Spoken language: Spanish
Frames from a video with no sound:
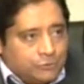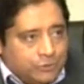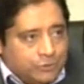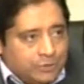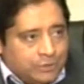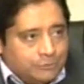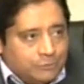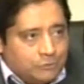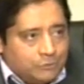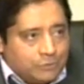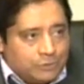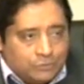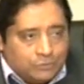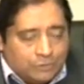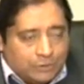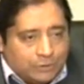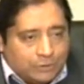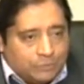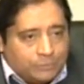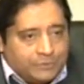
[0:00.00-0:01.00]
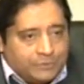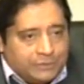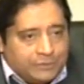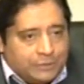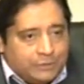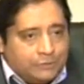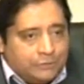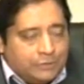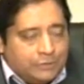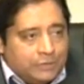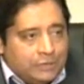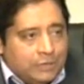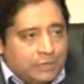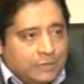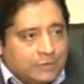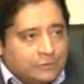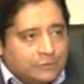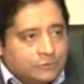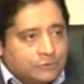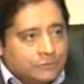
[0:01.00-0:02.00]
gremios que nos acompañaron en el
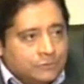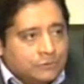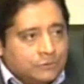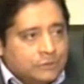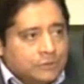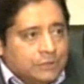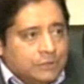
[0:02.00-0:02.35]
acto,